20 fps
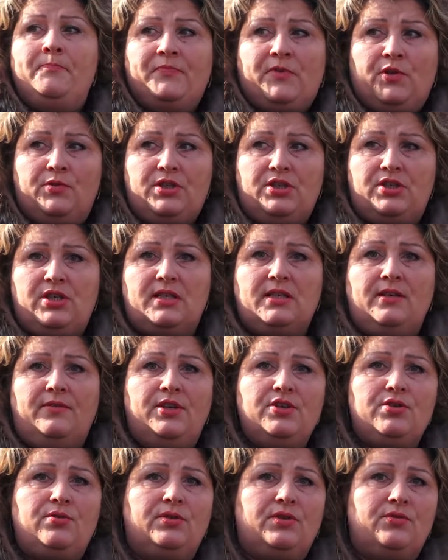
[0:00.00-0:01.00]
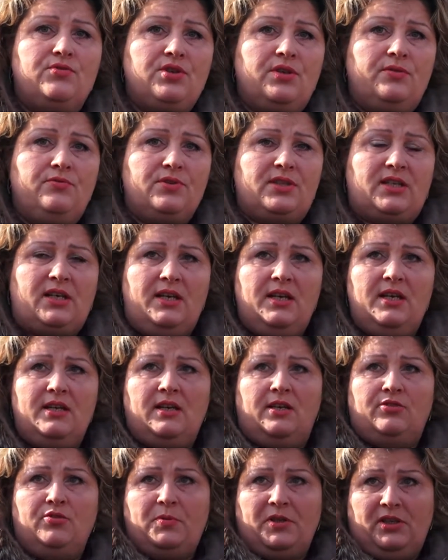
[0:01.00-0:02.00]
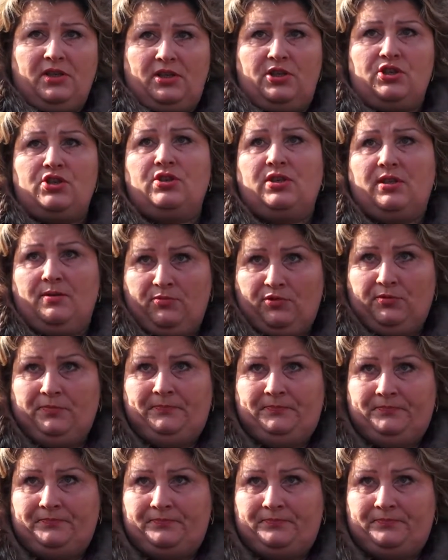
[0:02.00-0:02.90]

он сейчас говорит, что это уже его строение, оно принадлежит ему.